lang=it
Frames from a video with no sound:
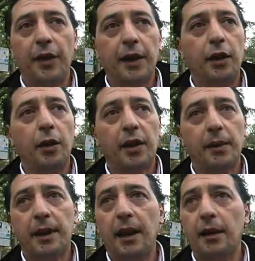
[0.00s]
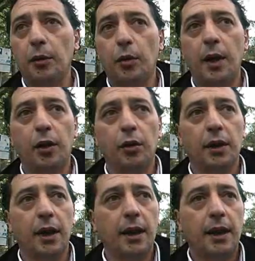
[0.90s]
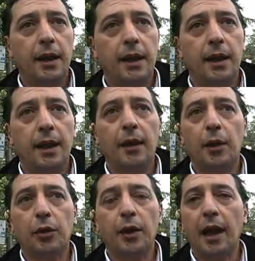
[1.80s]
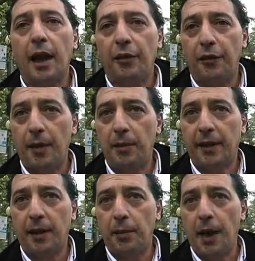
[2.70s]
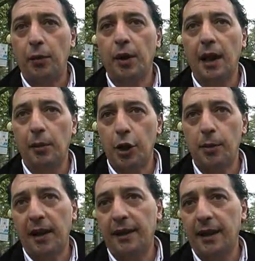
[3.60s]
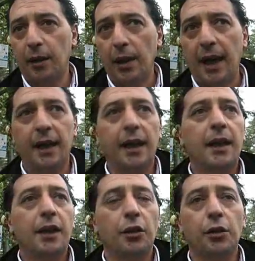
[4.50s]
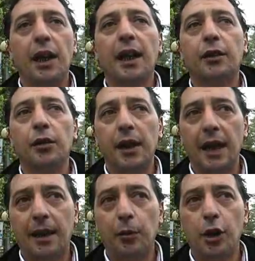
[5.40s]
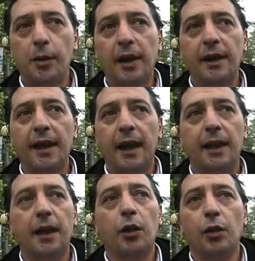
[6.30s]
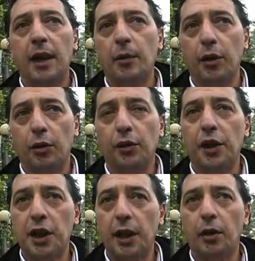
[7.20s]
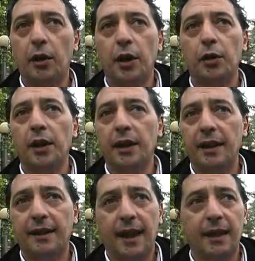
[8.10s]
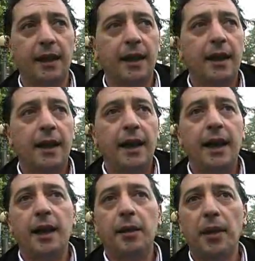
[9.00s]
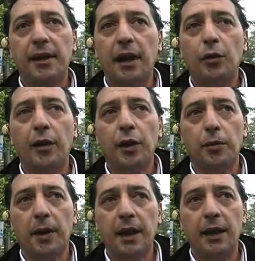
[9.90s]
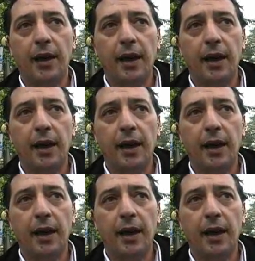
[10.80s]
Infatti questa mattina siamo qui con eh, i lavoratori della FMSPA, una delle municipalizzate aquilane, ci sono delegazioni di altre municipalizzate, ricordiamo che sono 600 i lavoratori interessati e in base alla nuova normativa